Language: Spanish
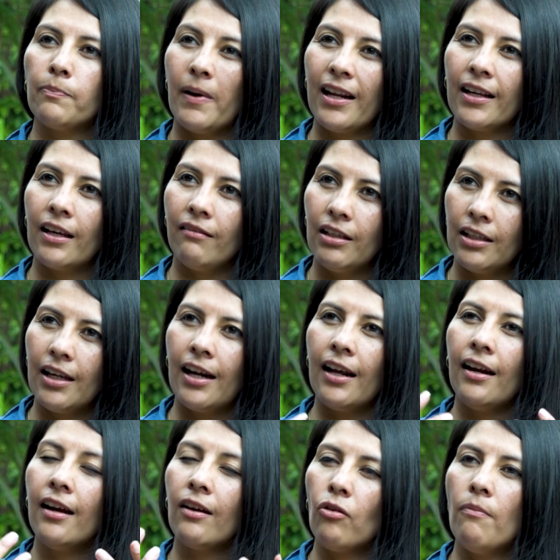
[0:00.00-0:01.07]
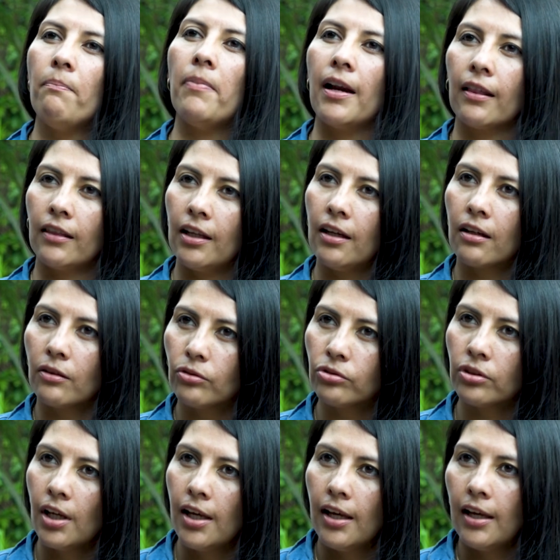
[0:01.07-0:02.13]
para que vinieran a compartirnos
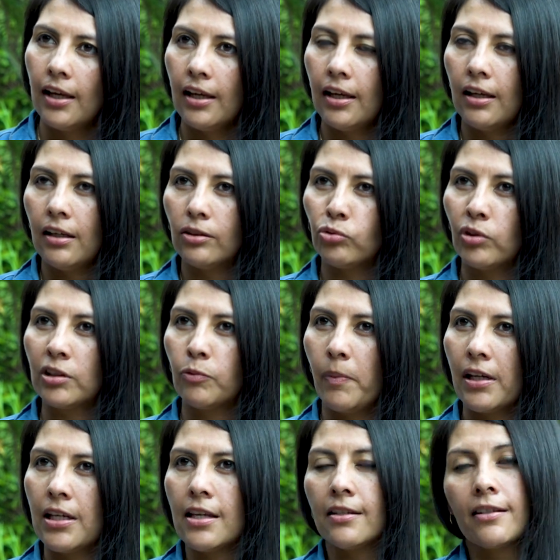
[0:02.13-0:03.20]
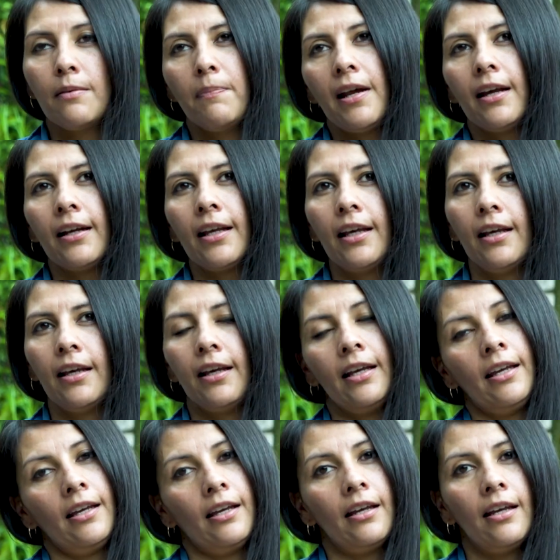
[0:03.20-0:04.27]
eh, su experiencia y para
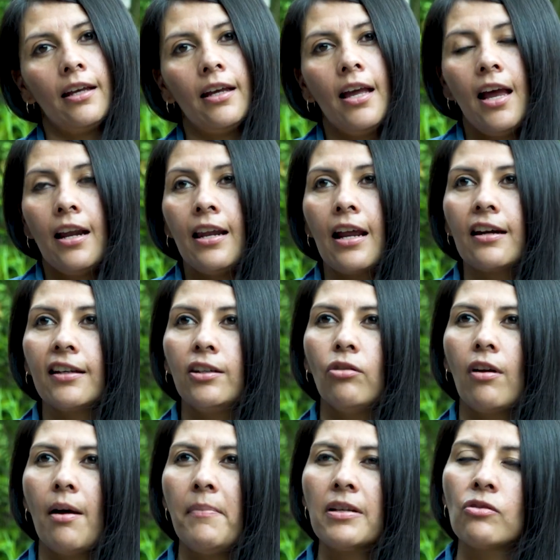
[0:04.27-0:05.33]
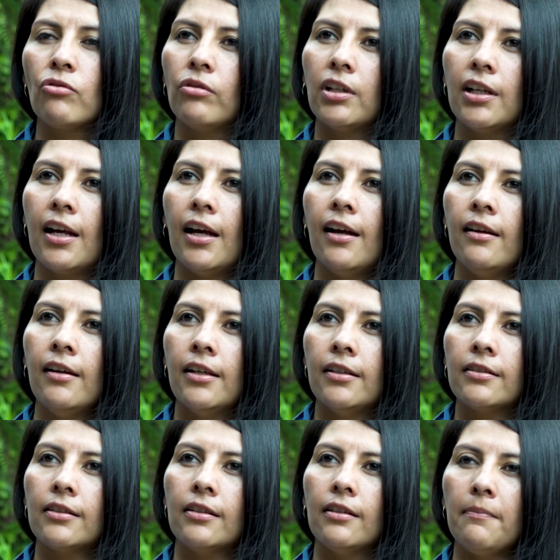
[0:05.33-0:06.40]
que la región amazónica
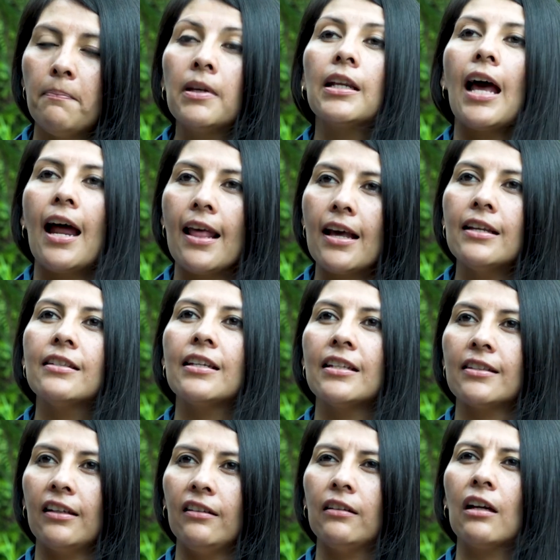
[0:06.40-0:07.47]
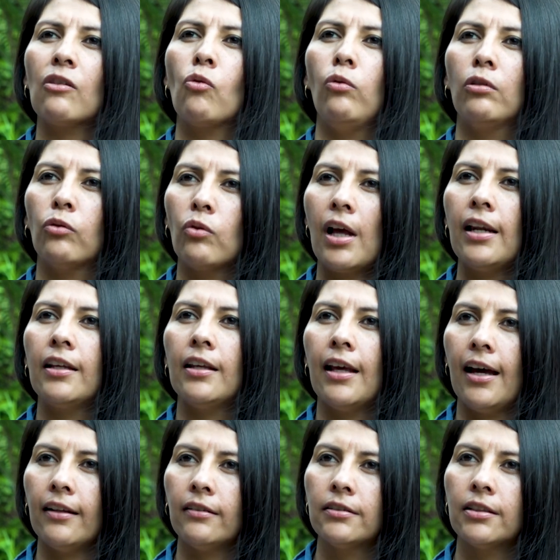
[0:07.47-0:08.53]
mirara desde esa
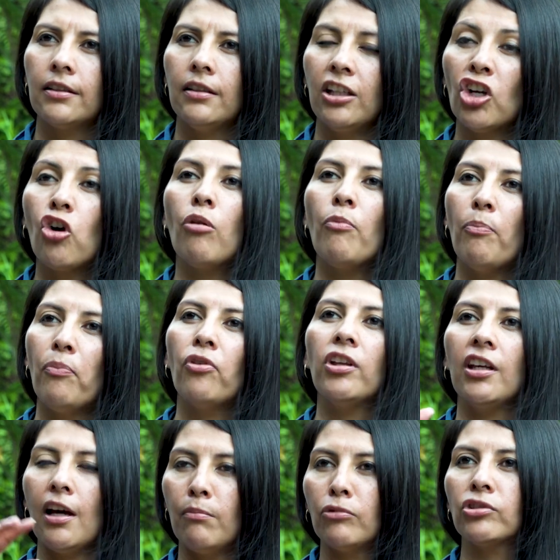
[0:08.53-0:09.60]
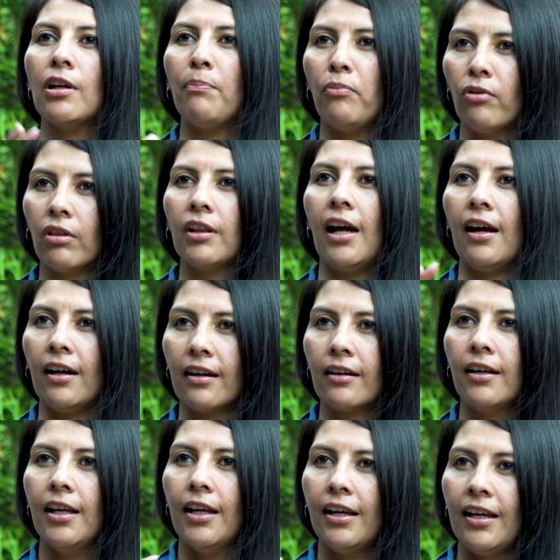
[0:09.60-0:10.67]
interculturalidad y cómo podíamos aportar
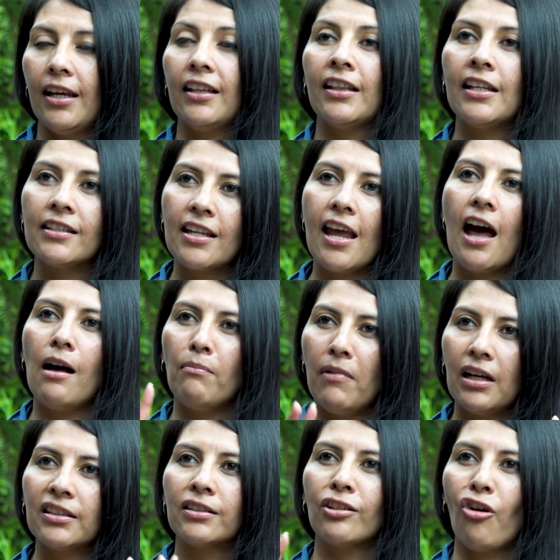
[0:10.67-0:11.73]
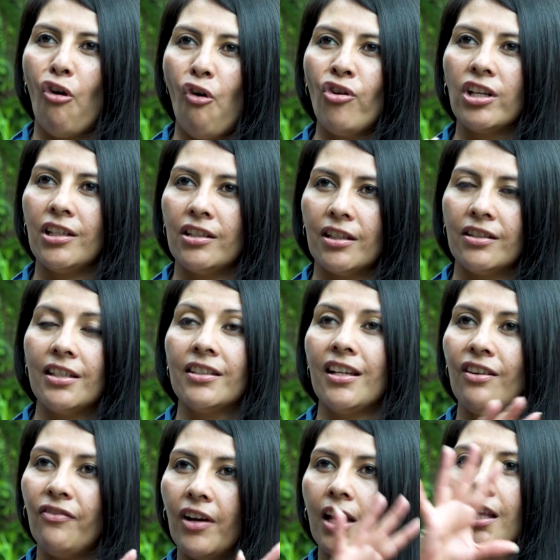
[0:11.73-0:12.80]
desde ambas orillas,
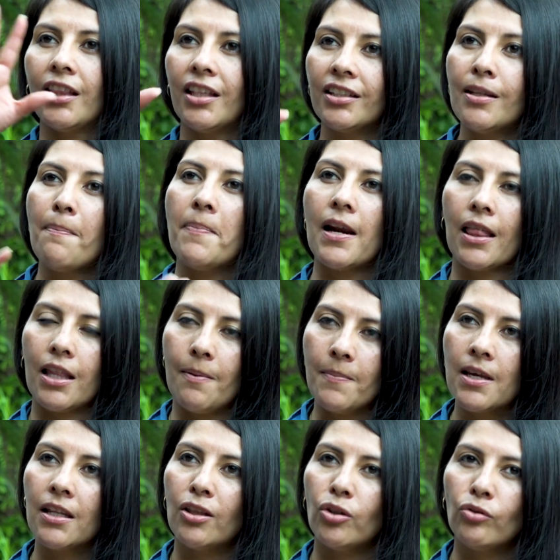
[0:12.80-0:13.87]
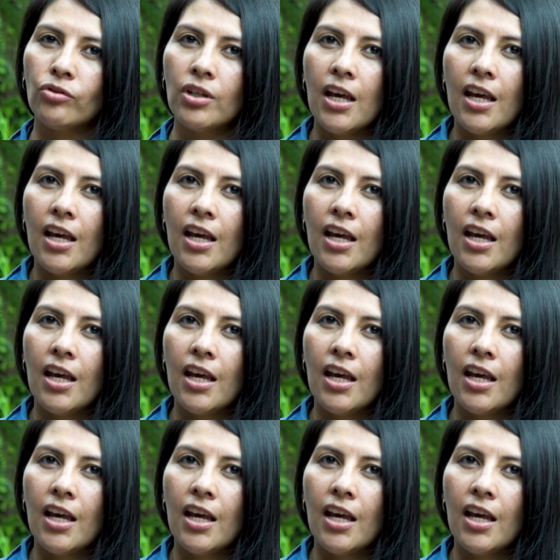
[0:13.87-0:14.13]
desde diferentes departamentos.